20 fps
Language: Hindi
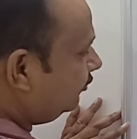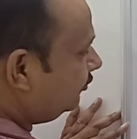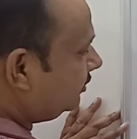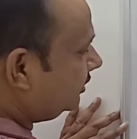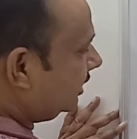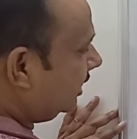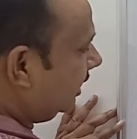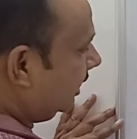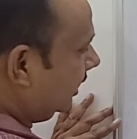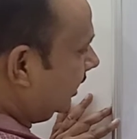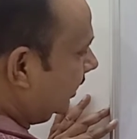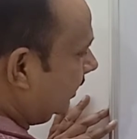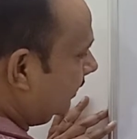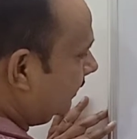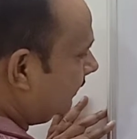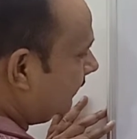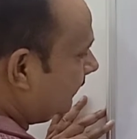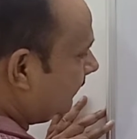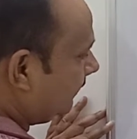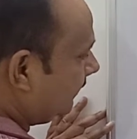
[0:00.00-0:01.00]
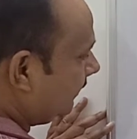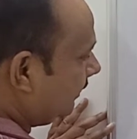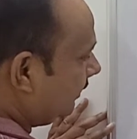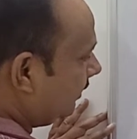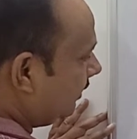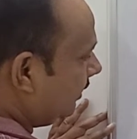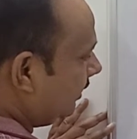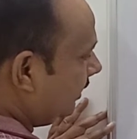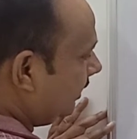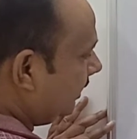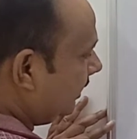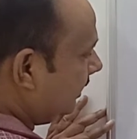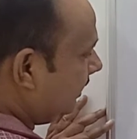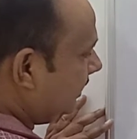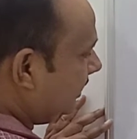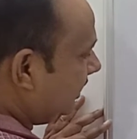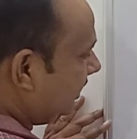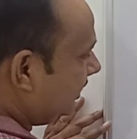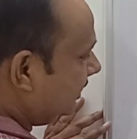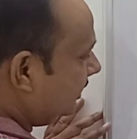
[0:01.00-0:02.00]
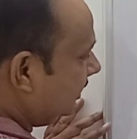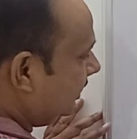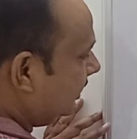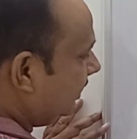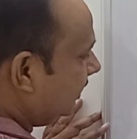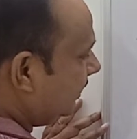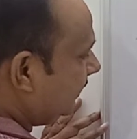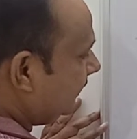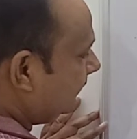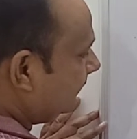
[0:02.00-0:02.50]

अनुसार यदि